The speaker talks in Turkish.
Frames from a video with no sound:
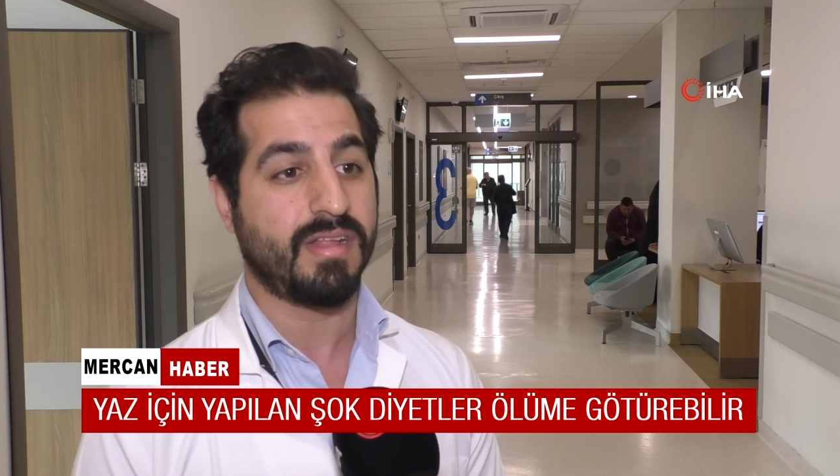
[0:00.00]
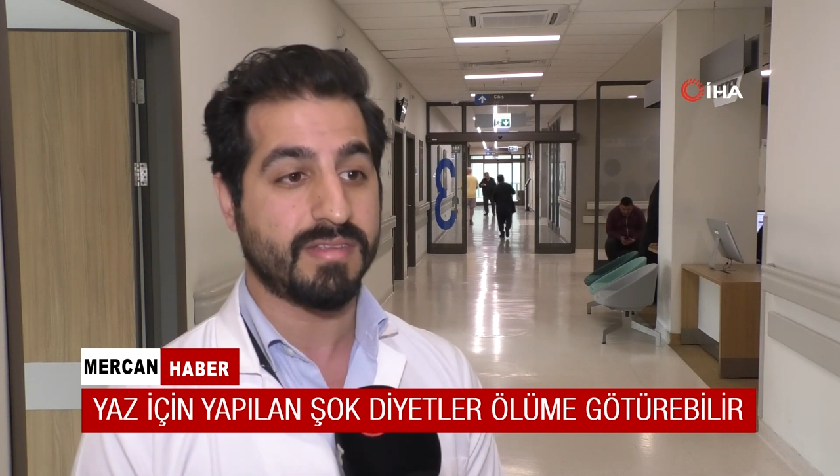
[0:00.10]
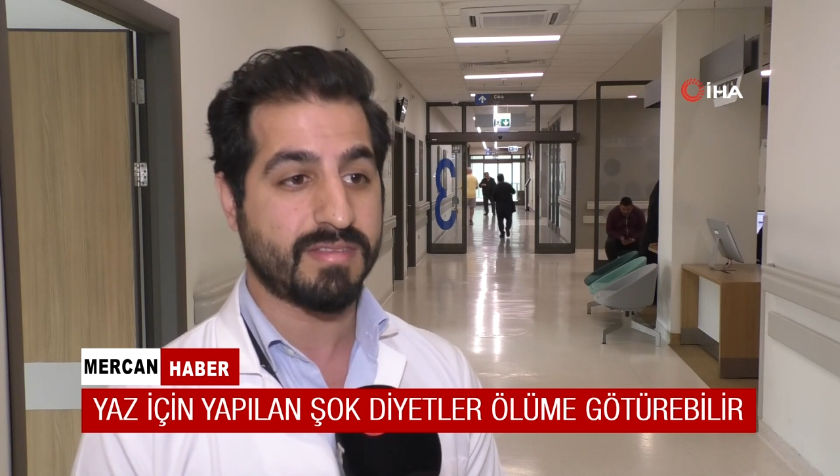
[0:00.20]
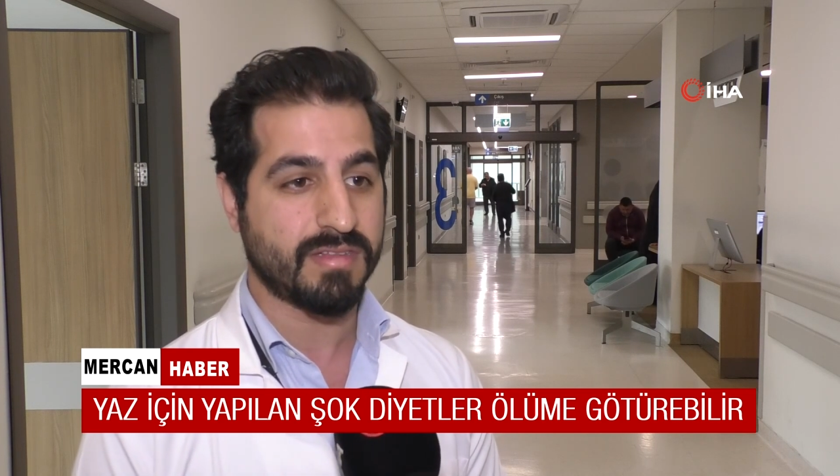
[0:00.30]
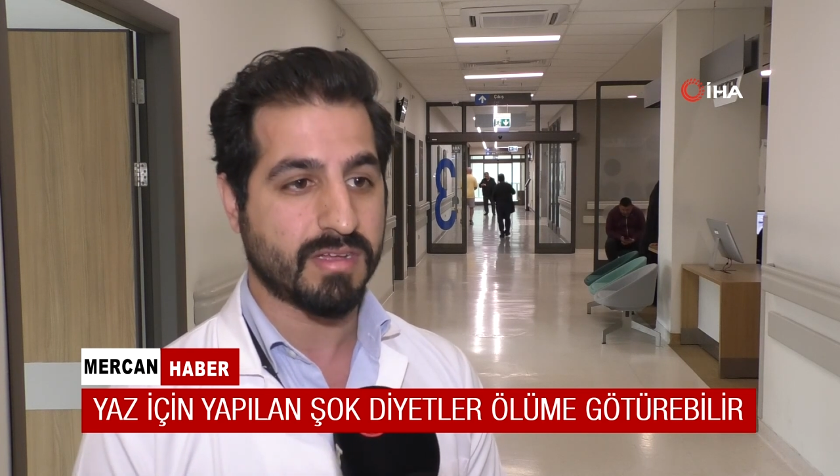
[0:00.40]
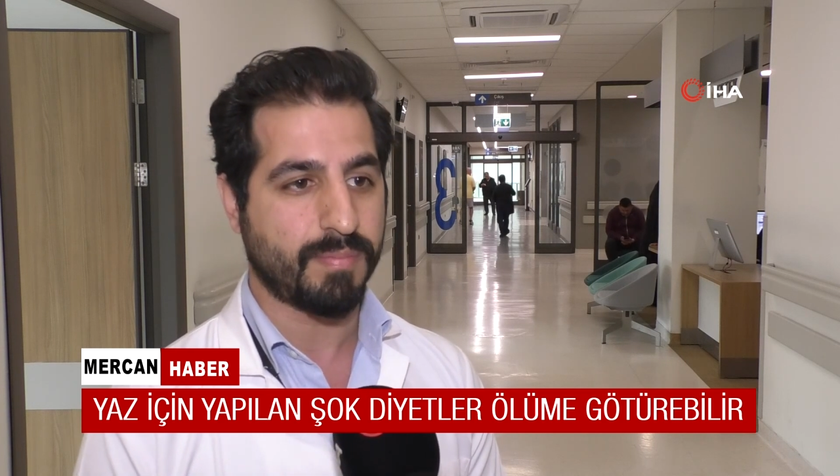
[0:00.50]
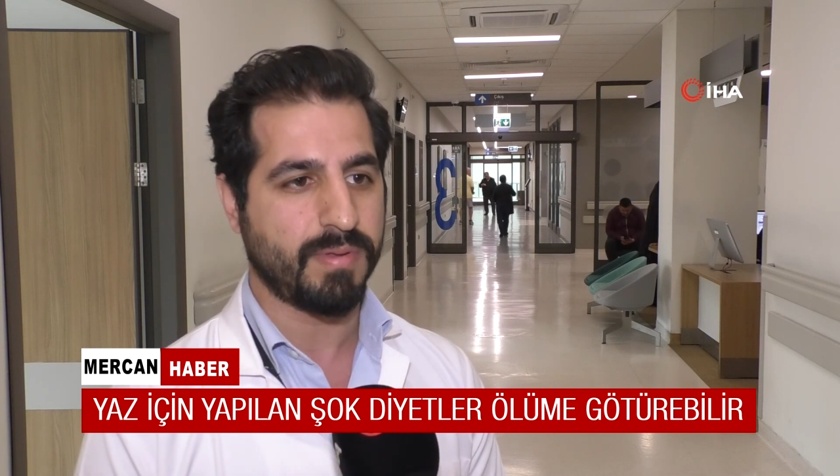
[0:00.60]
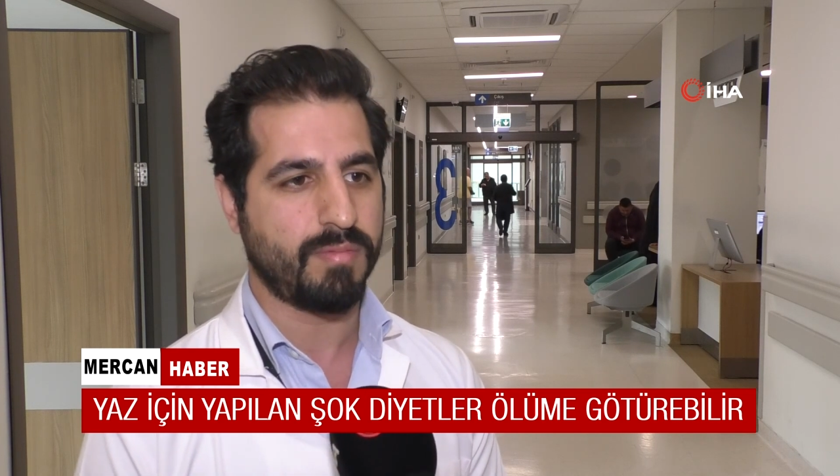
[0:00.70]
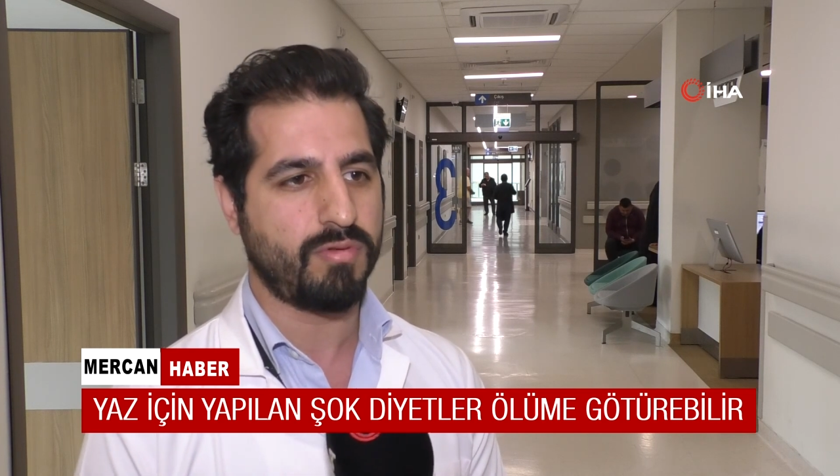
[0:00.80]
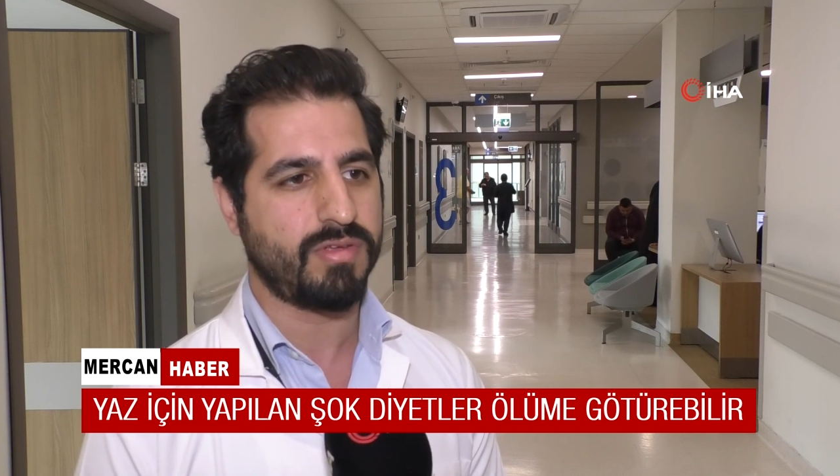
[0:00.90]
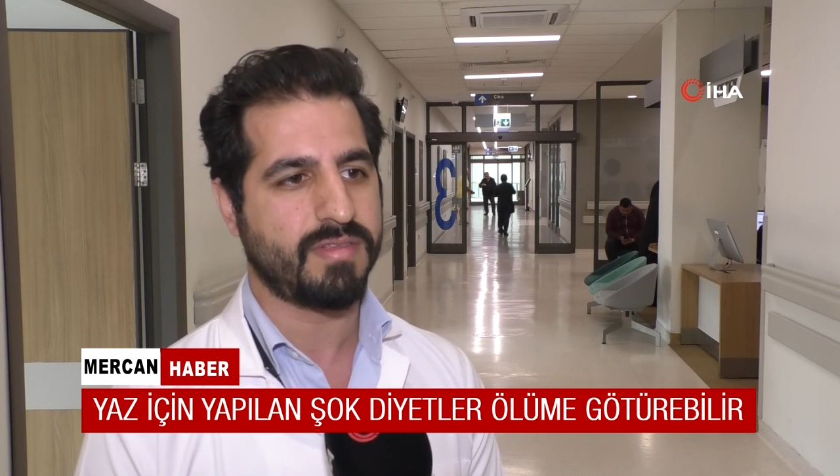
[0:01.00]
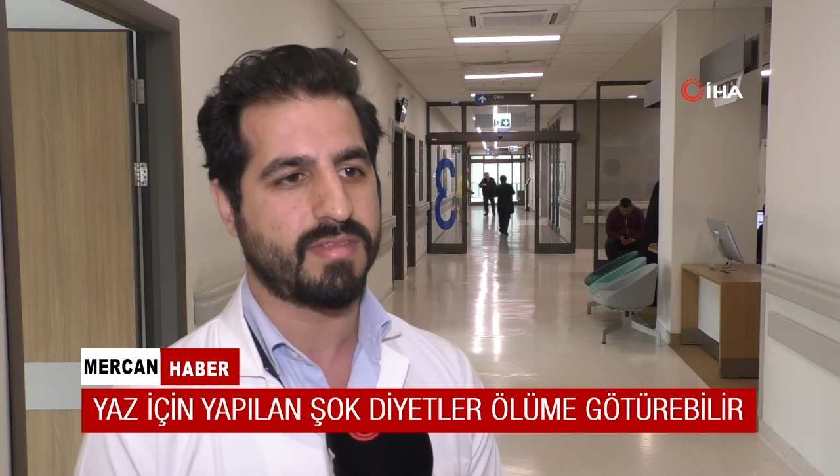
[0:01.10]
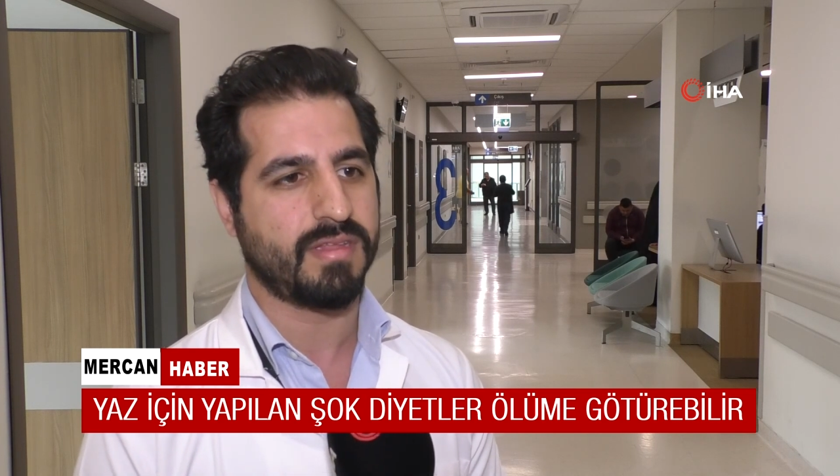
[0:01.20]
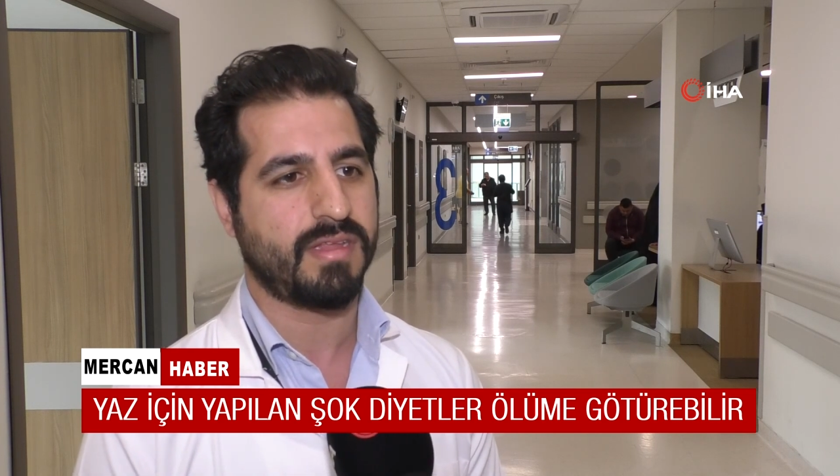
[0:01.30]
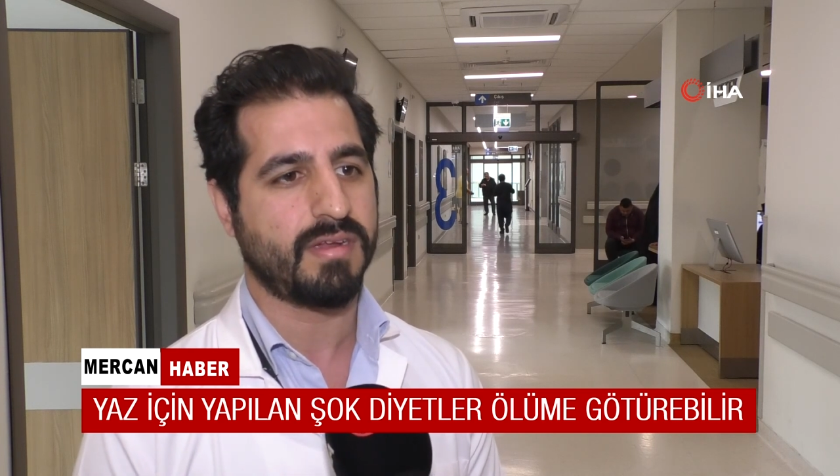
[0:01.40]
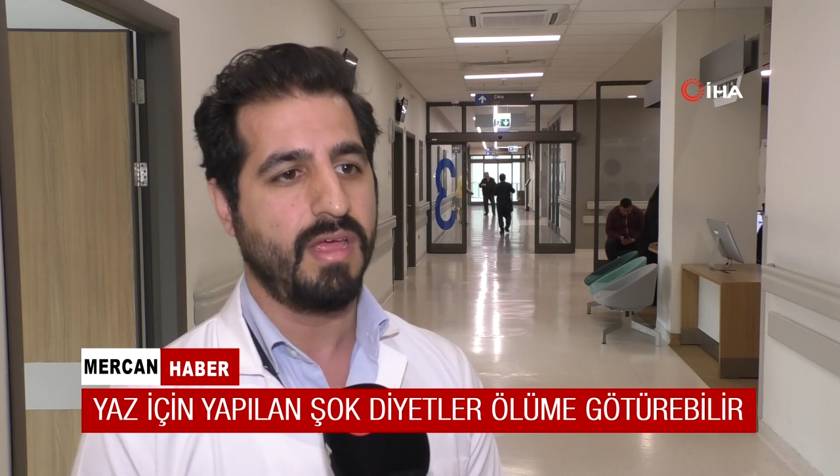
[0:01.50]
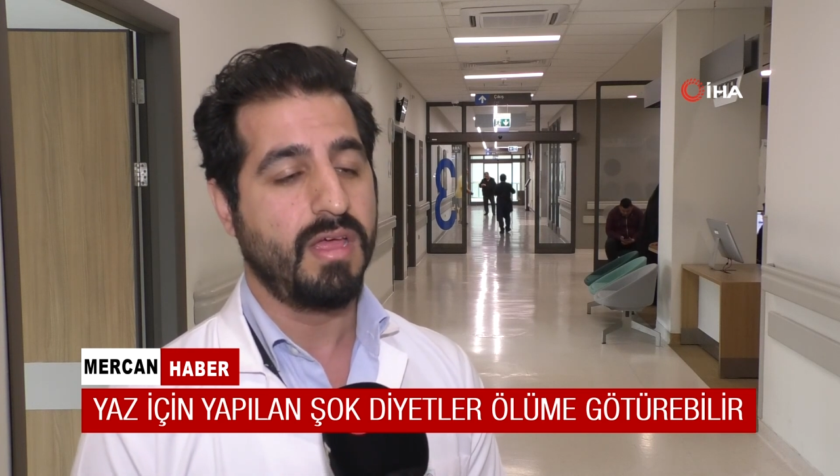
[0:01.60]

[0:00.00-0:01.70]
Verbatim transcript: algısına kapılabiliyor insanlar.